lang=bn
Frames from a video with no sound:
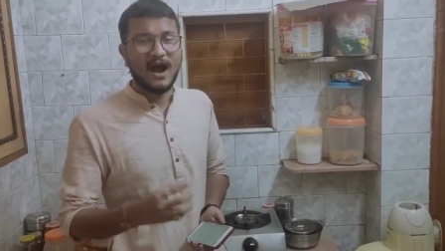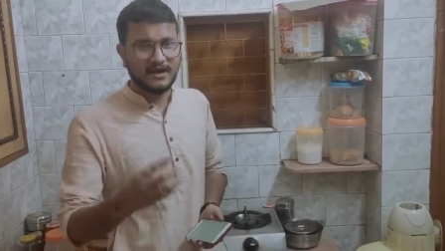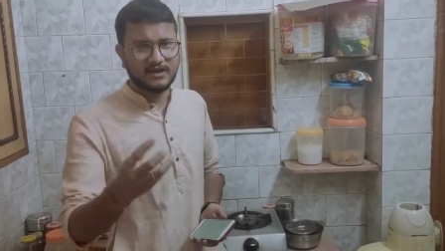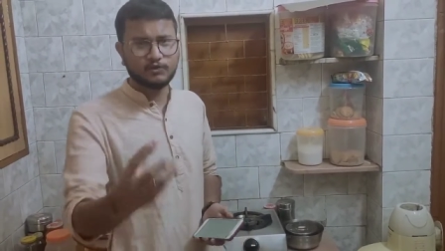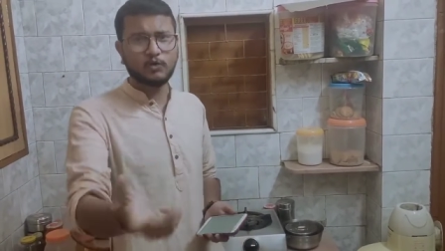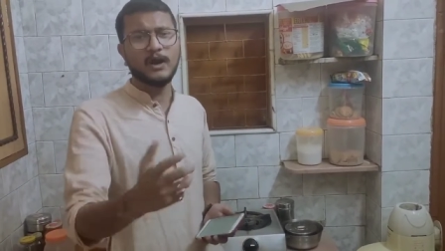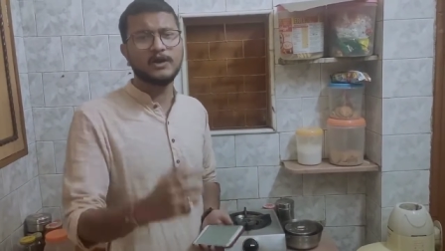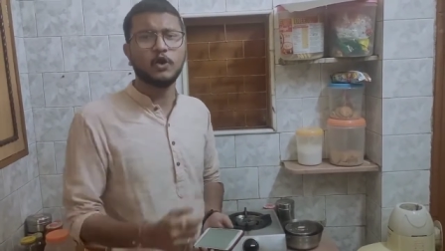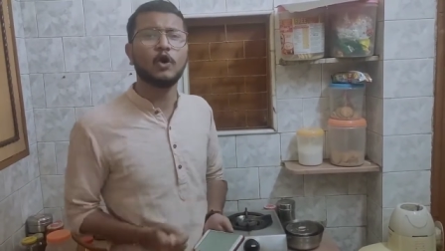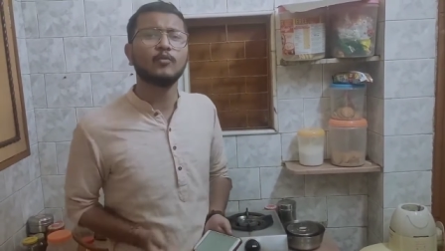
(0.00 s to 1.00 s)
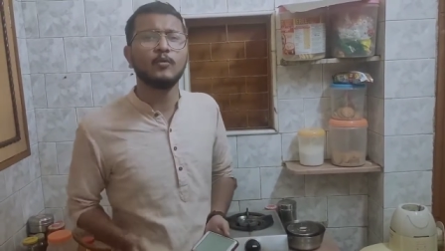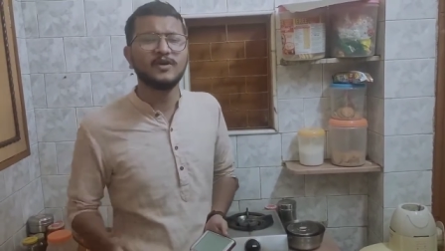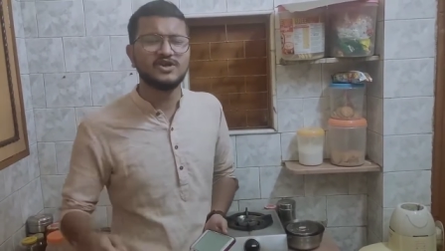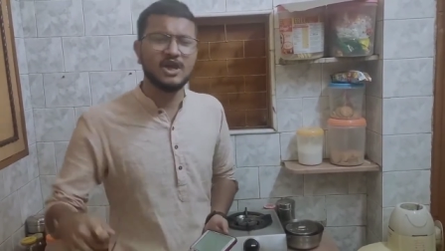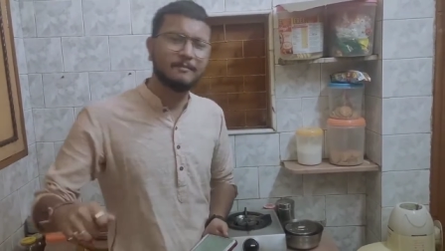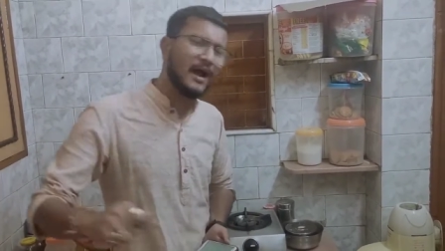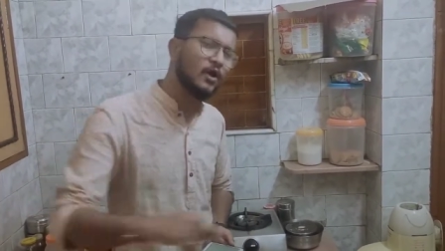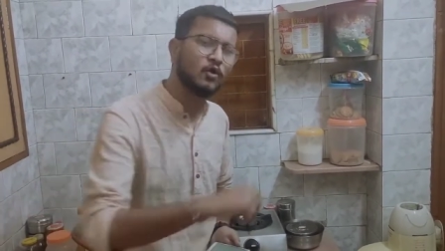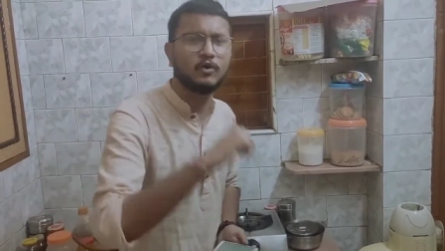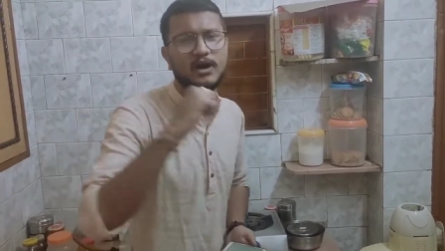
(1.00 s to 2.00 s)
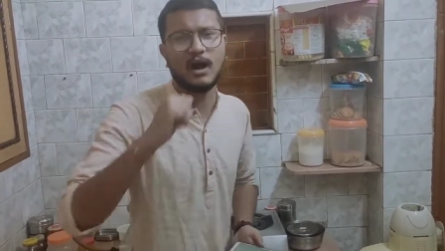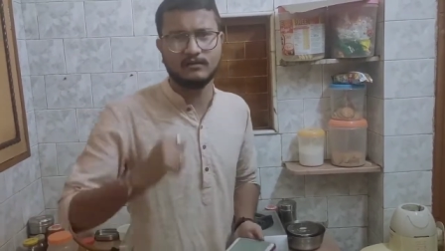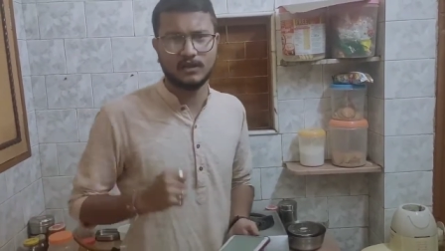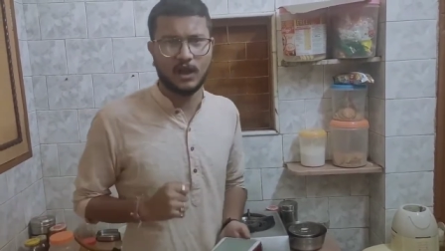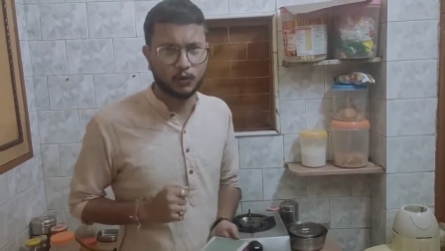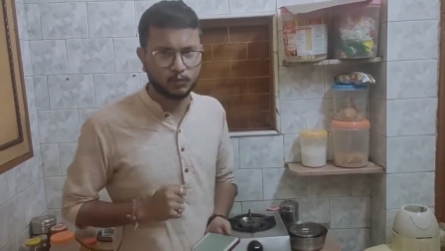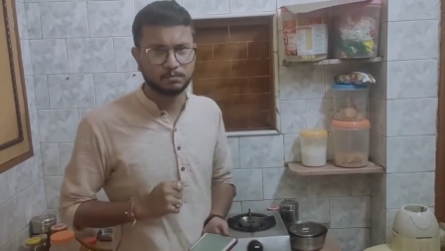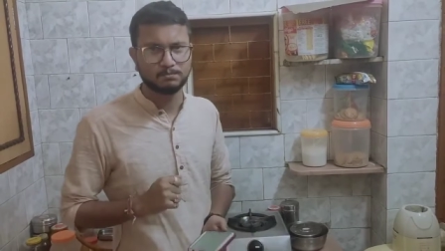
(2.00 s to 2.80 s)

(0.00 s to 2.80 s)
আর একটুখানি ধর্ম মিশিয়ে ভালো করে নাড়তে থাকুন